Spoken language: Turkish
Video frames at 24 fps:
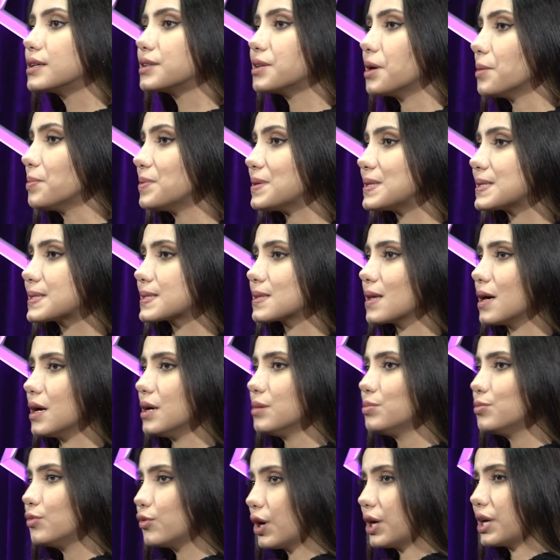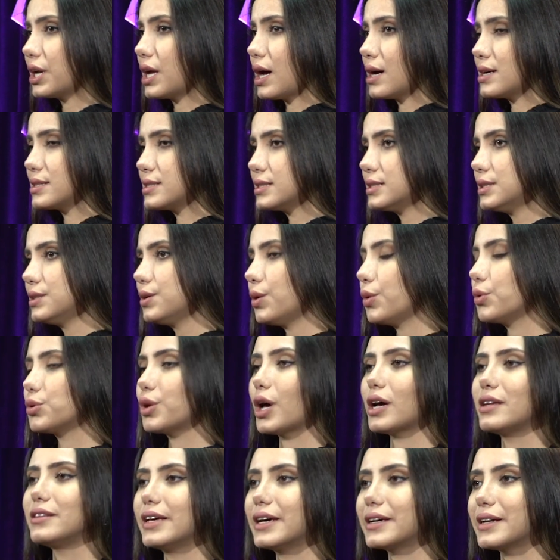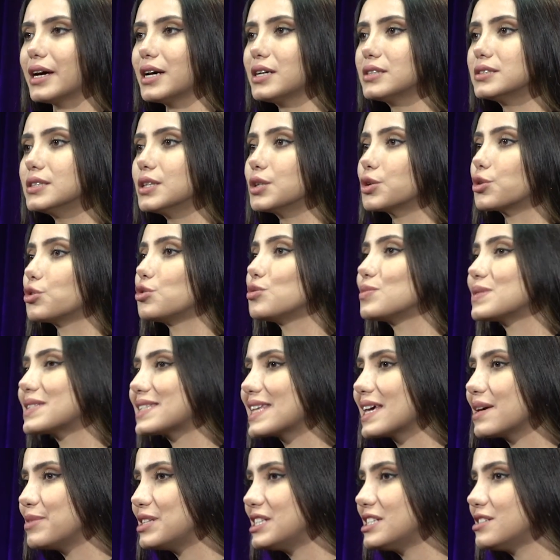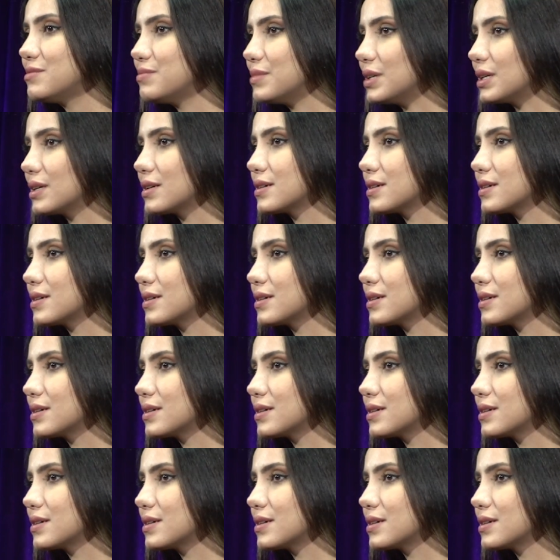Rab İsa bu kararı onaylayarak gülümseyebilir mi